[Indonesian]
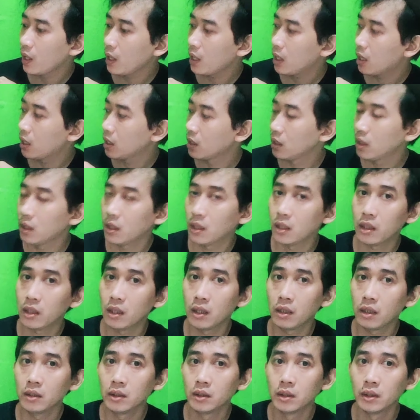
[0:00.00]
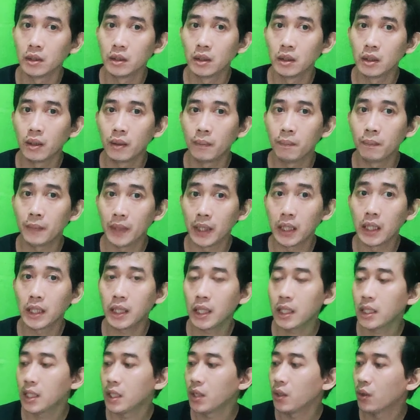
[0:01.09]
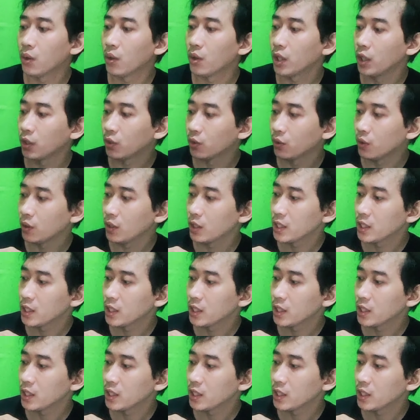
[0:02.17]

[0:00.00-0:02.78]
uh, milihnya Dio gitu.